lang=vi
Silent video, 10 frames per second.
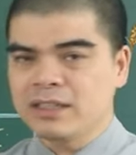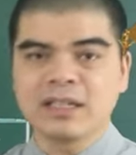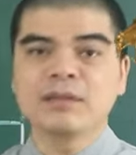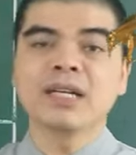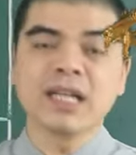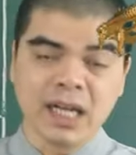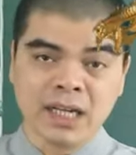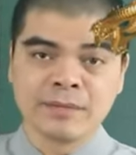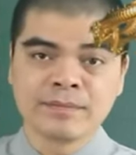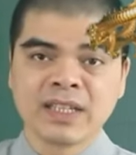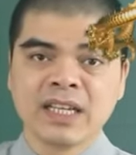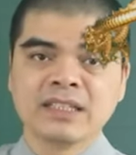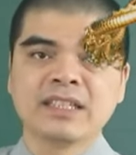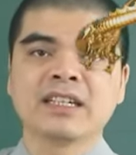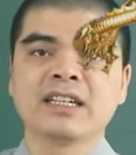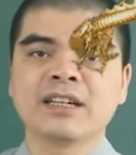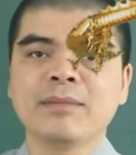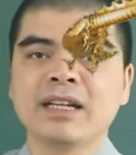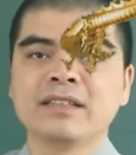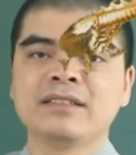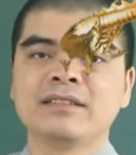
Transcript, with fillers: là rất là bất ngờ. Chỉ cần các bạn